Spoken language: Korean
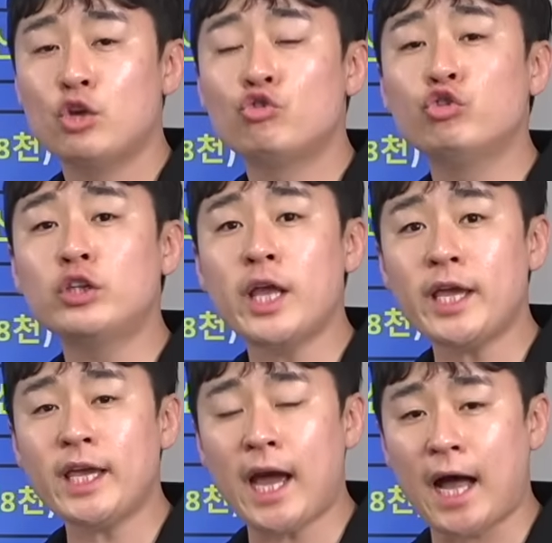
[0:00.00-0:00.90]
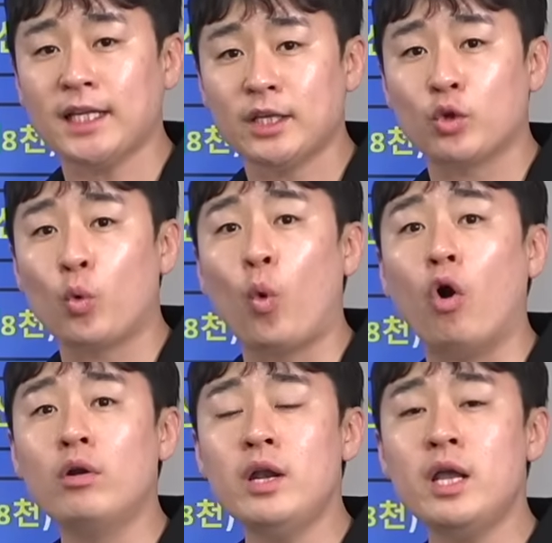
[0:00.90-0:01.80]
주택이 아닌
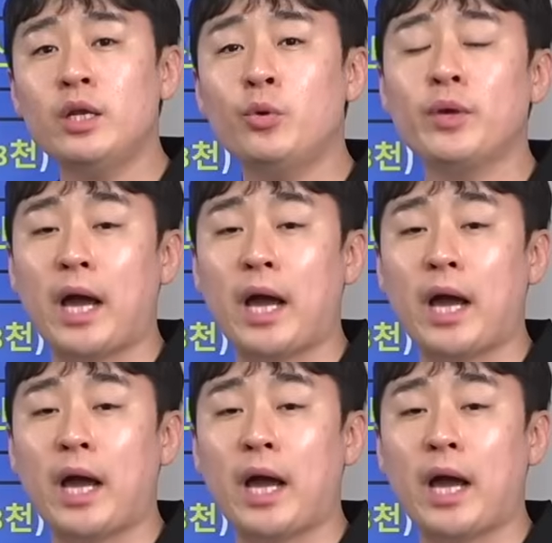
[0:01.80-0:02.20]
권리로